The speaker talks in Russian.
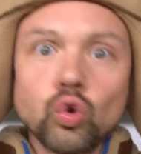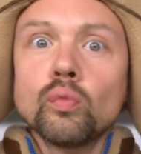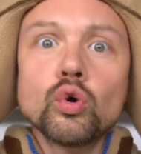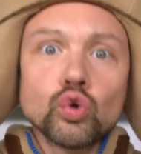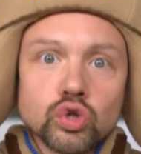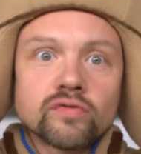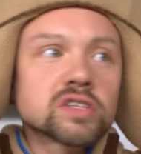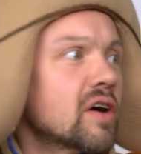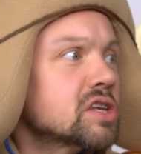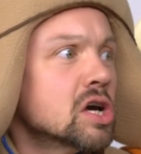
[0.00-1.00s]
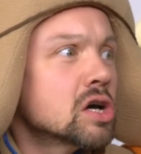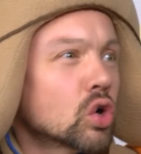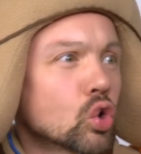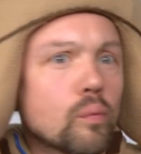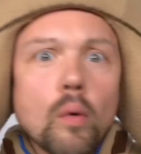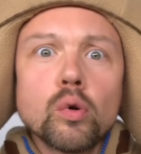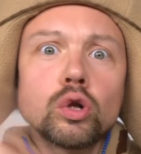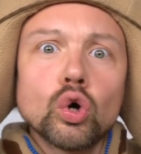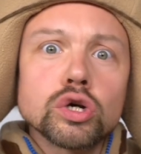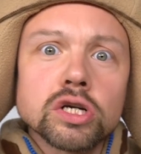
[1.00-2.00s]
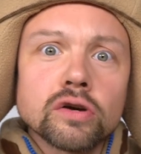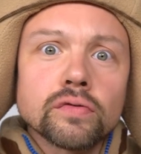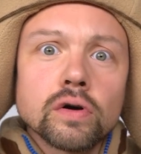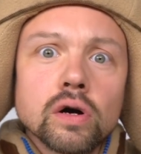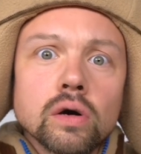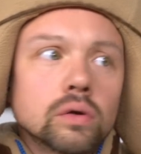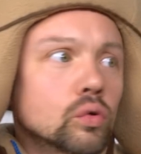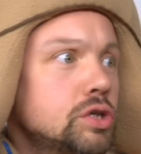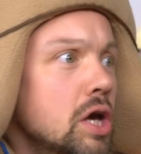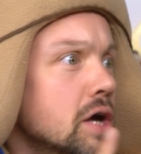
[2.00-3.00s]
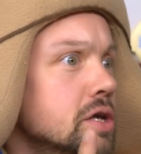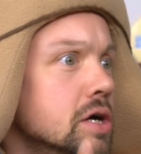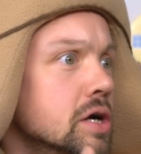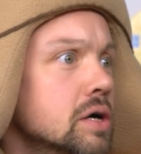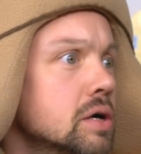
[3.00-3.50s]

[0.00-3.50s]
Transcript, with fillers: Думаю, нужно вызывать группу бульдозеров. Ну где они?